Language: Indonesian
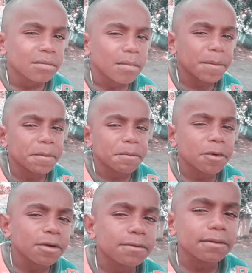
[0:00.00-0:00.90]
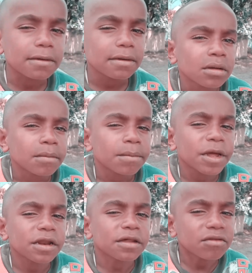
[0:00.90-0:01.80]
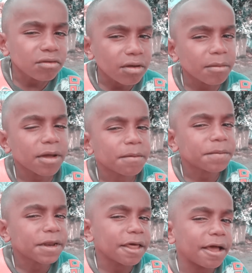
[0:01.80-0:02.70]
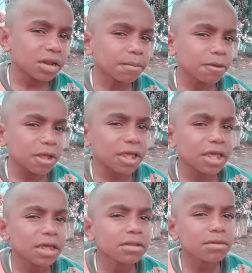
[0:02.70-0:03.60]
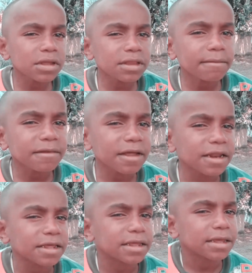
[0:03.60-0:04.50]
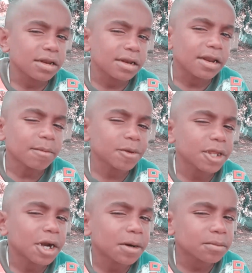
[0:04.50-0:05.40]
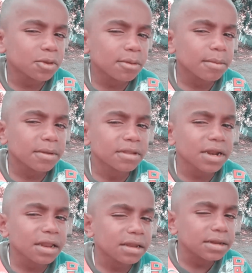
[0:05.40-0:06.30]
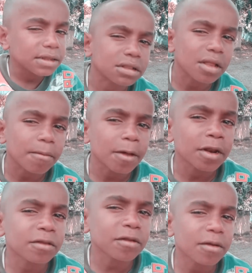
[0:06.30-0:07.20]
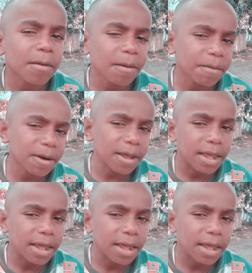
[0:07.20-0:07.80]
Papa Moro tuh paling suka makan pinang. Dia punya gigi tuh hitam sekali. Dia punya rambut tuh besar sekali. Tiap hari tuh dia makan.